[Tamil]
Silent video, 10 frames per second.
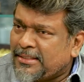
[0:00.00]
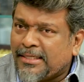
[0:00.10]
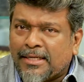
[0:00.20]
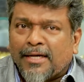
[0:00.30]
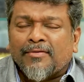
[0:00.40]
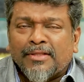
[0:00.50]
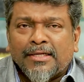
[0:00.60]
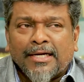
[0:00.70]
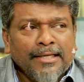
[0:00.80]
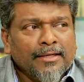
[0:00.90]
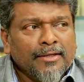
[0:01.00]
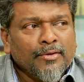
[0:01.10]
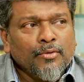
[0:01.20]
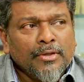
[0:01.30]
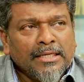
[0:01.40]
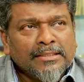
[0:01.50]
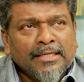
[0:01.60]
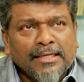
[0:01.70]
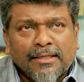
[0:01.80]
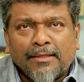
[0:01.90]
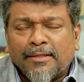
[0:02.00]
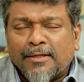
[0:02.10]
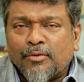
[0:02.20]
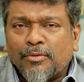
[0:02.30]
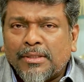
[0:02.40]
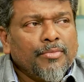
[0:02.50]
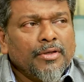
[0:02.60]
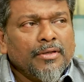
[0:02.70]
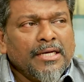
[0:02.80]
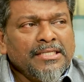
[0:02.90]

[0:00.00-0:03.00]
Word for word: சி நான் வந்து நடிகன் ஆகணும்னு ஆசை எனக்கு இருந்தாலும் இப்போ